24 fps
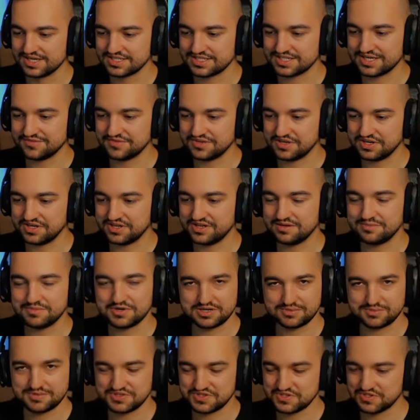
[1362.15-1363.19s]
Ciekawe jak
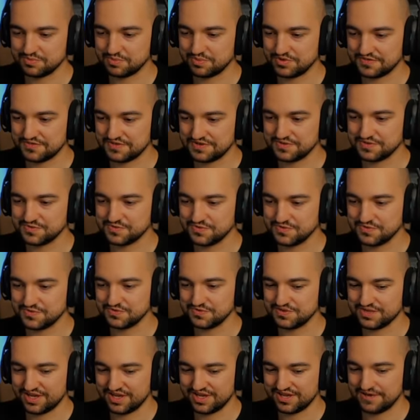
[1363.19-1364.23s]
Rimac będzie się prowadził
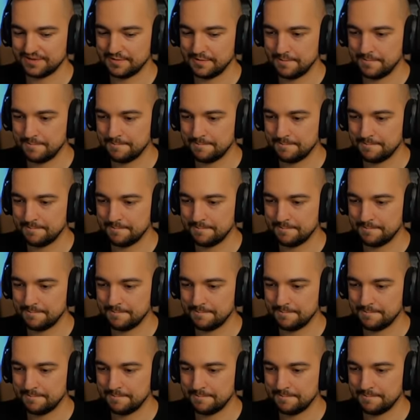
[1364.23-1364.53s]
tutaj.